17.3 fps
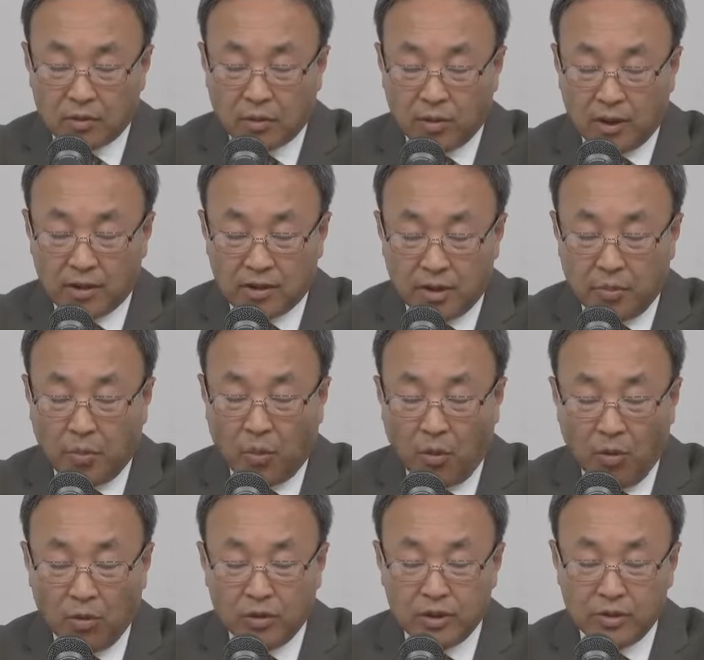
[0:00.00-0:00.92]
도대체
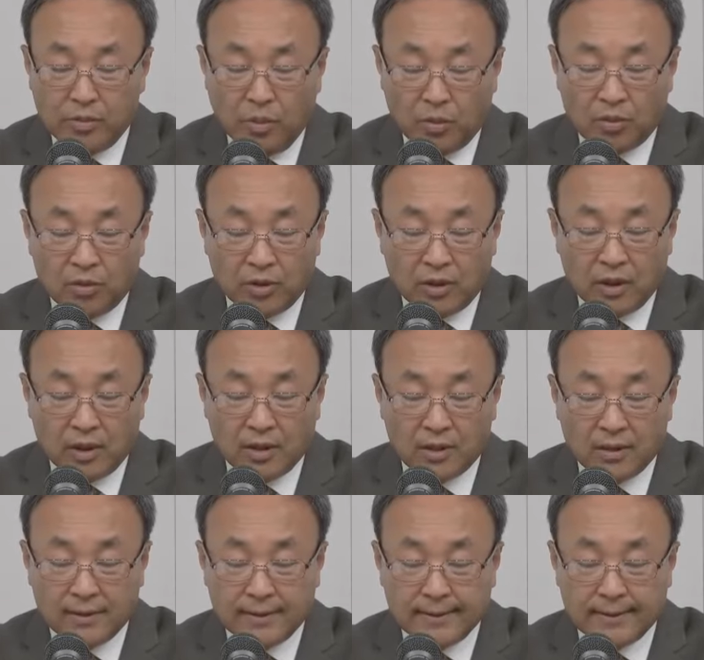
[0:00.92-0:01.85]
뭔지 모르는 거예요.
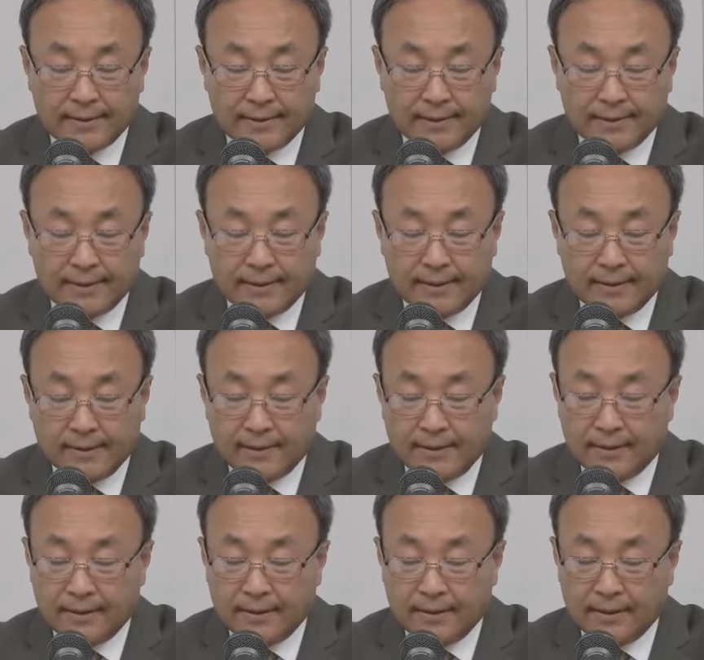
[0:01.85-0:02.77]

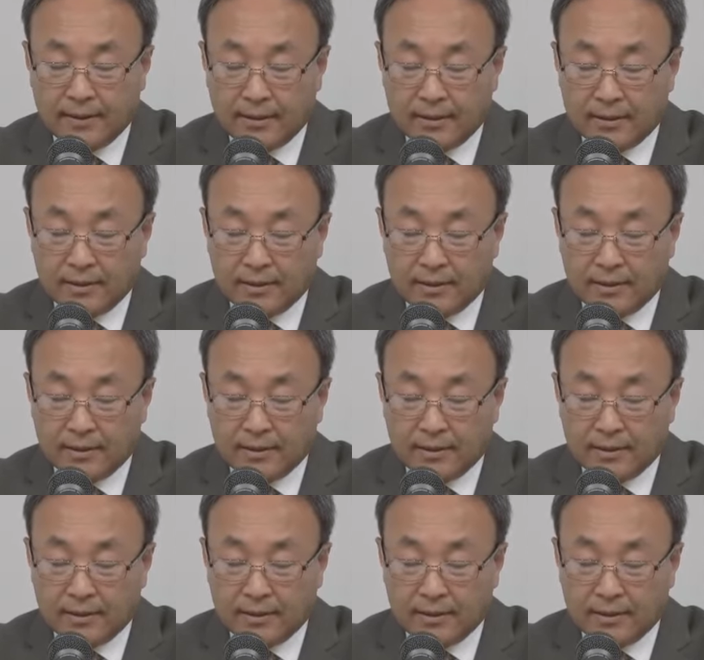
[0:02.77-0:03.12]
예.